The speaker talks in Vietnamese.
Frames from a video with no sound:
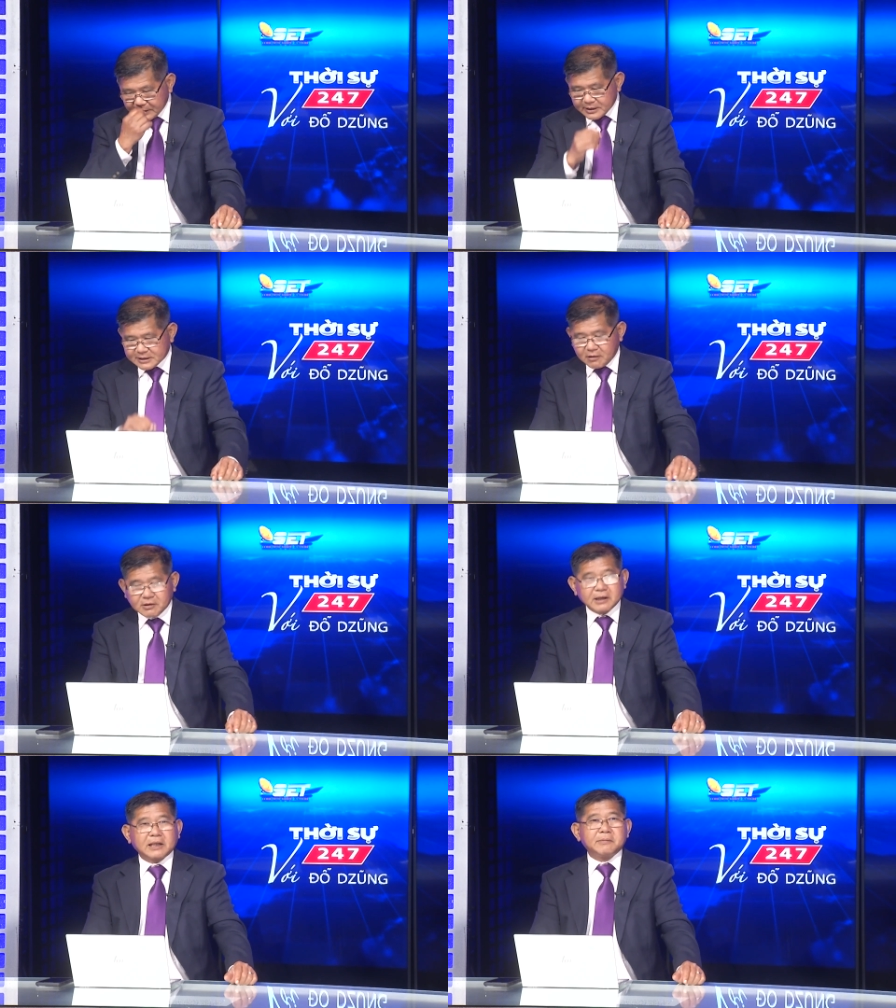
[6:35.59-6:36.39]
Thì sau
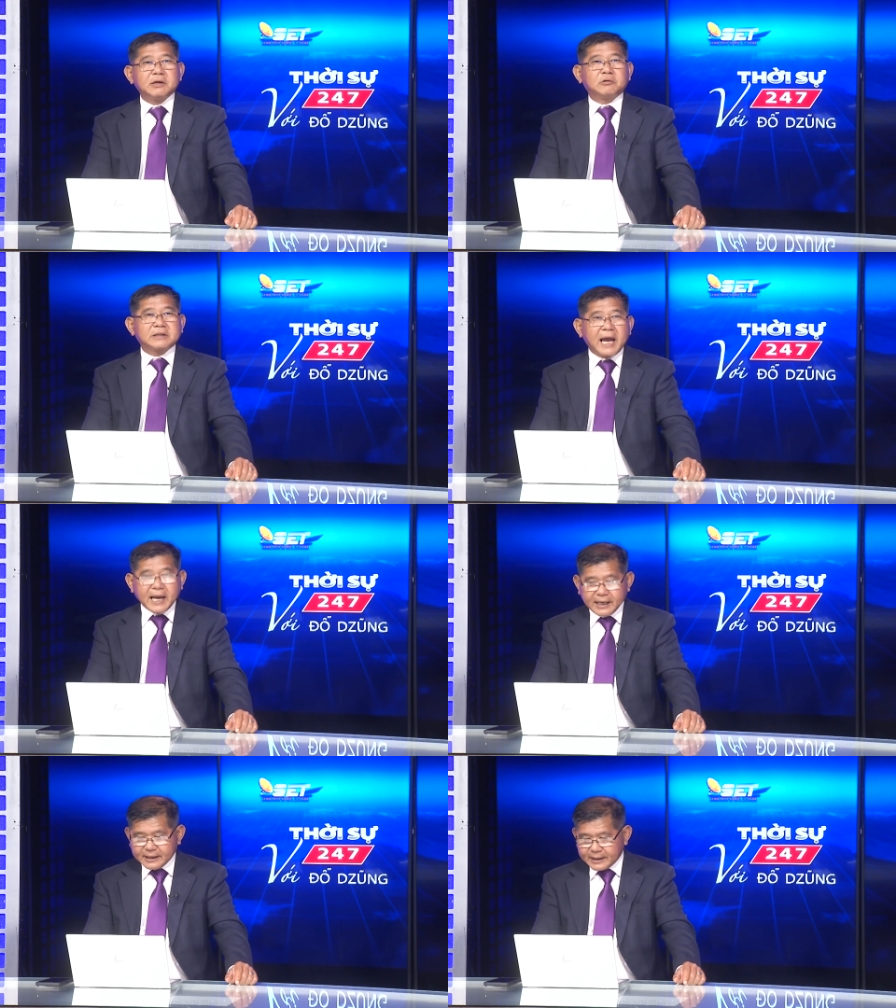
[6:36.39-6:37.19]
đó người ta mới điều
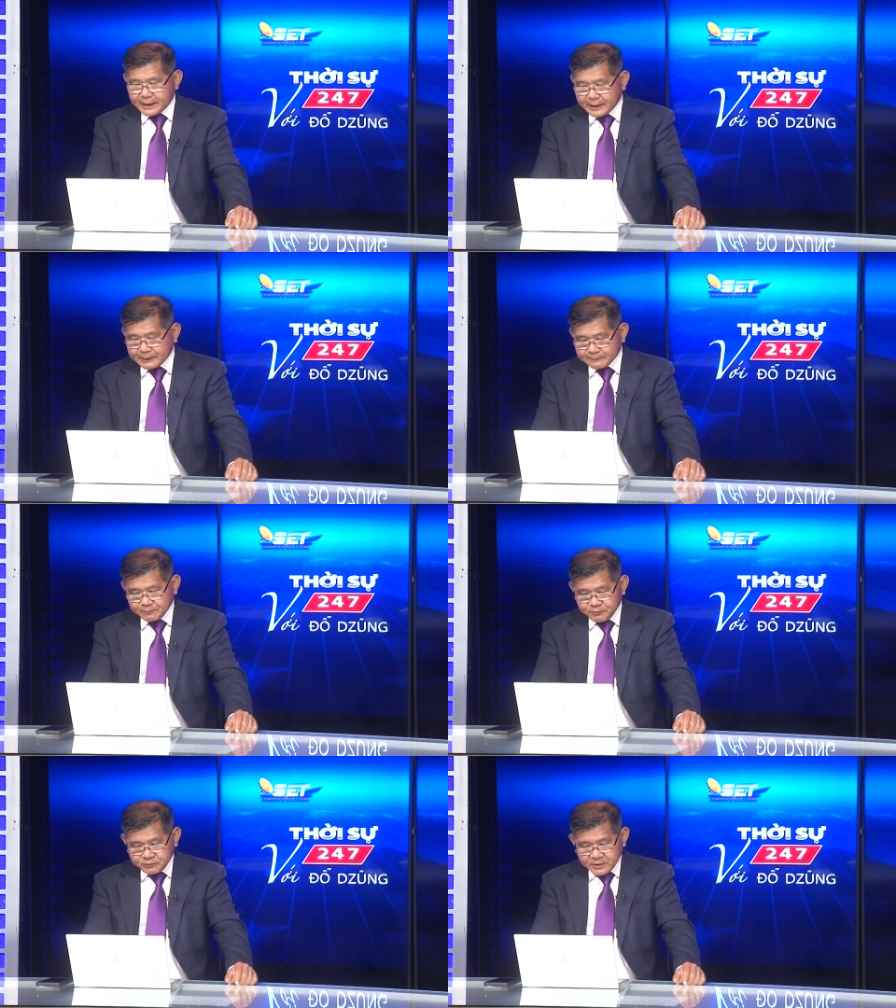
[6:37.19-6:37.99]
tra,
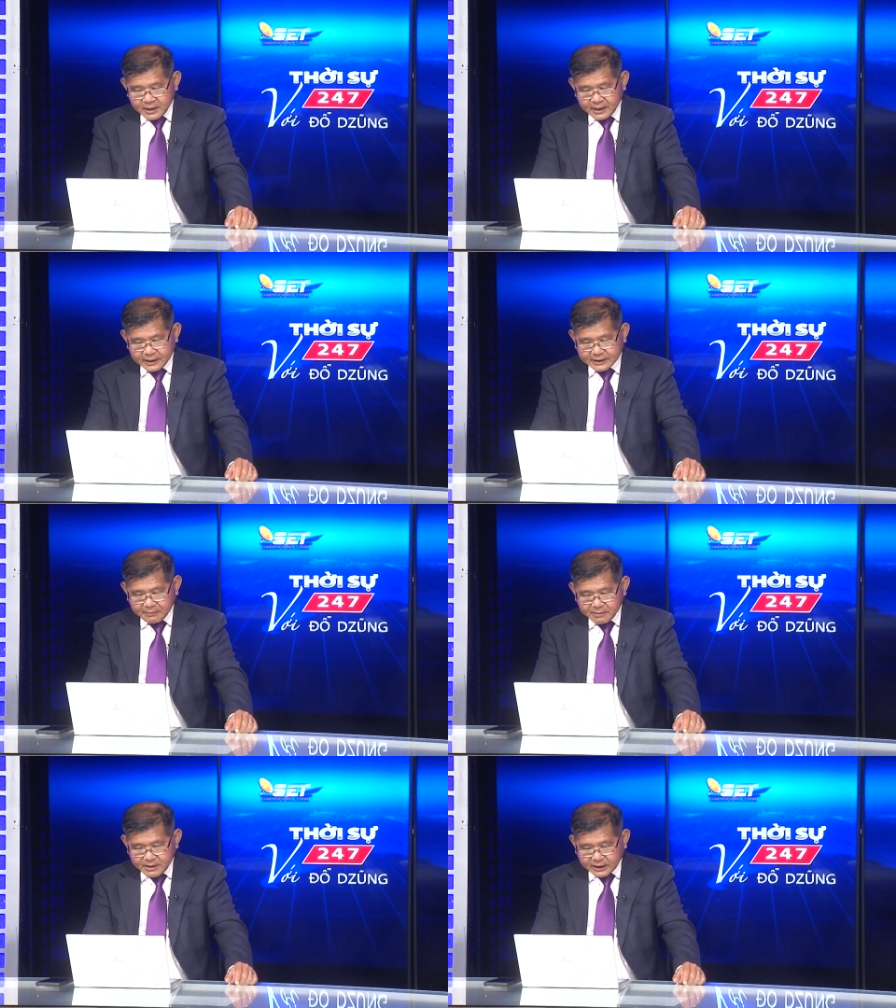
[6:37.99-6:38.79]
người ta
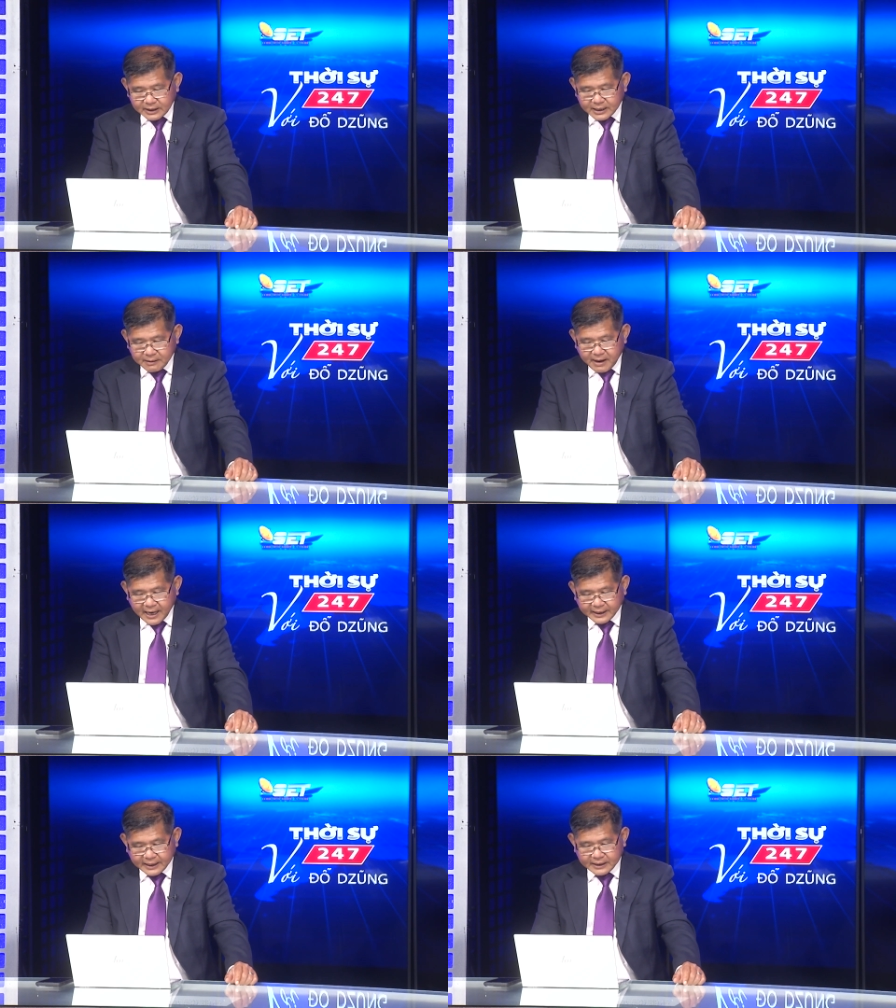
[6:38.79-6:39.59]
mới biết là cái
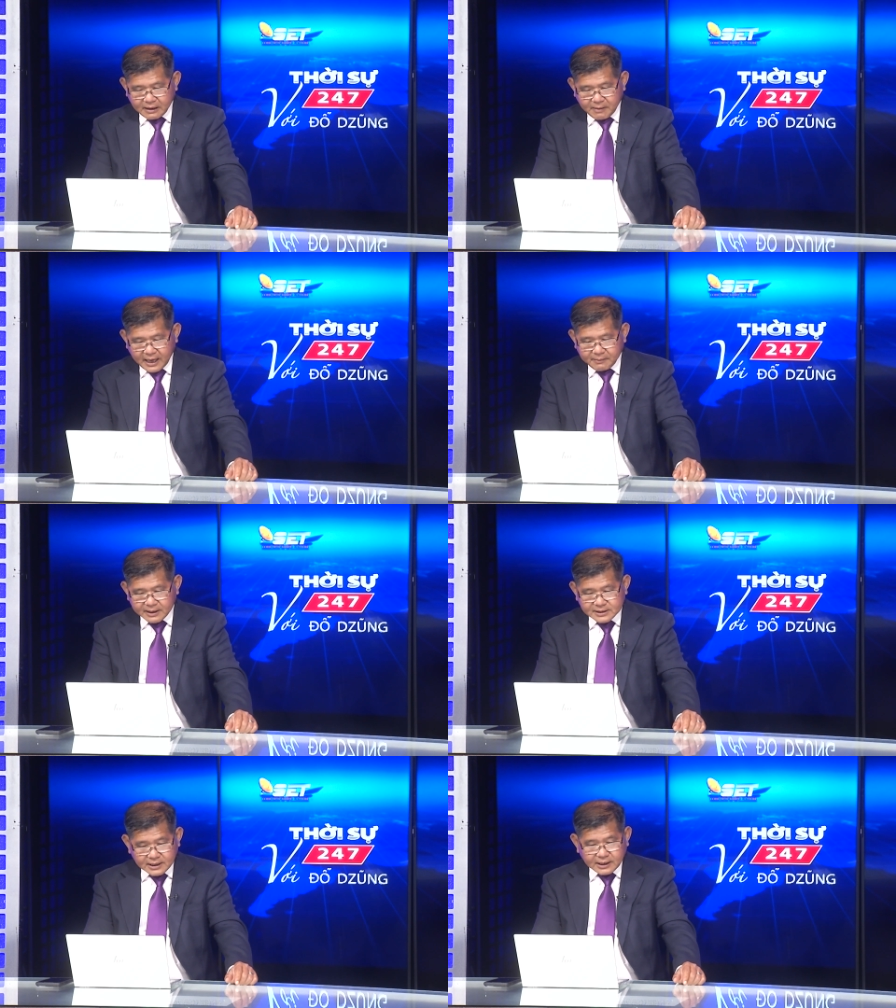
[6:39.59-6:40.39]
bà này đó, bà là
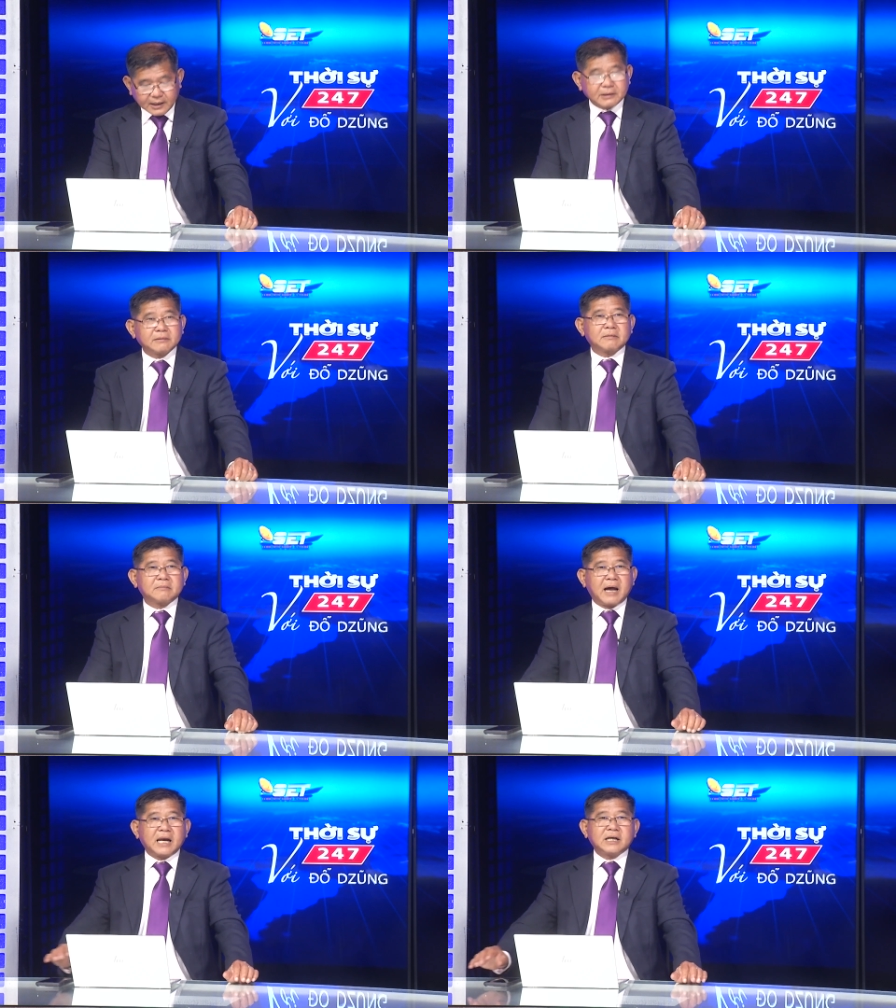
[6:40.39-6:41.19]
bác sĩ thật,
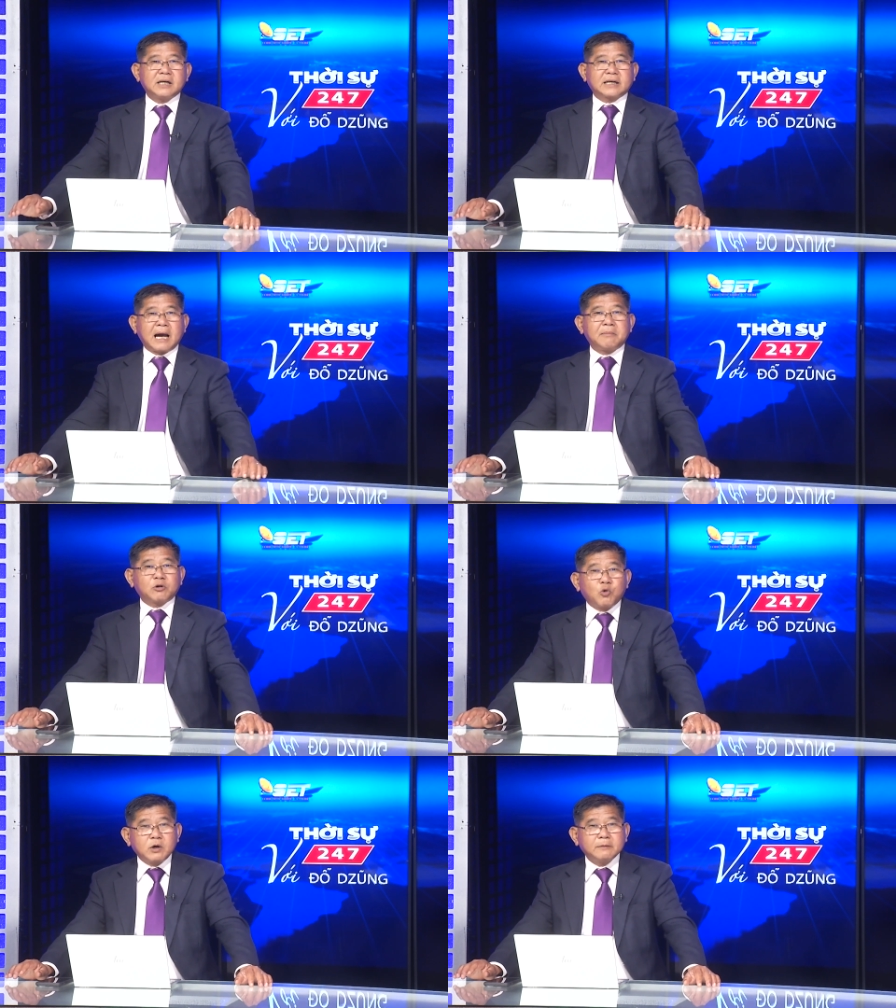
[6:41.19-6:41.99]
bà là người
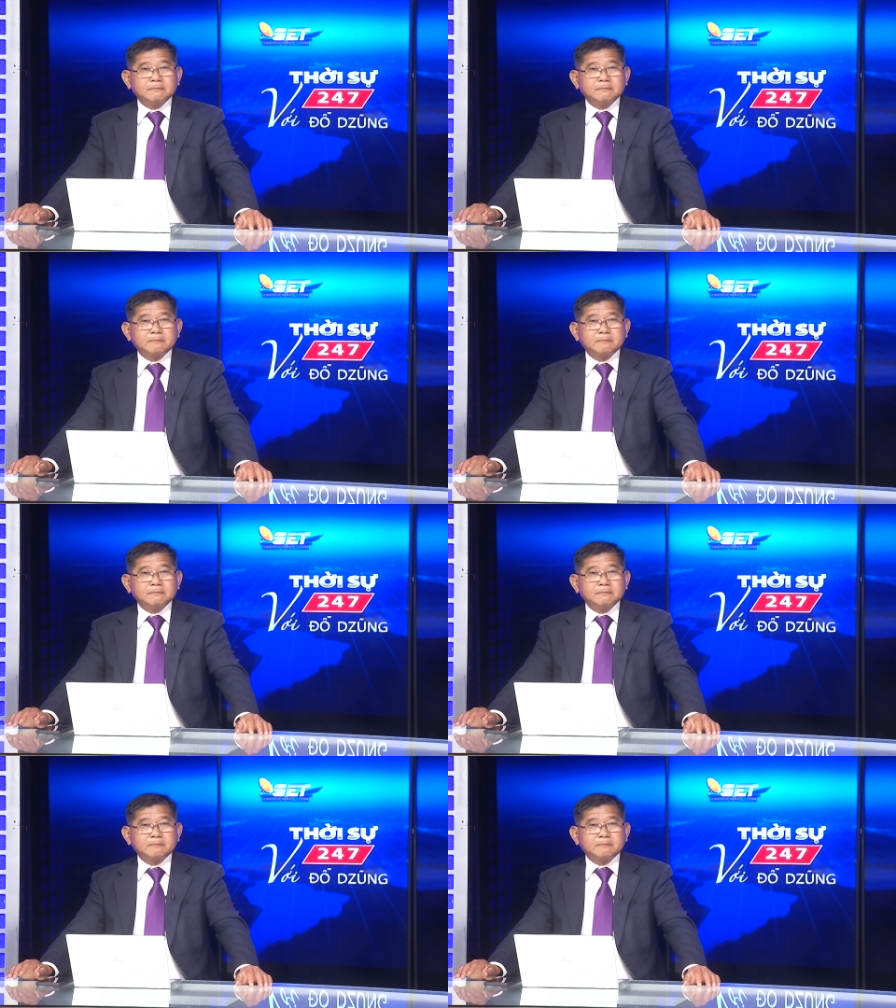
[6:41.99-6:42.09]
Cameroon.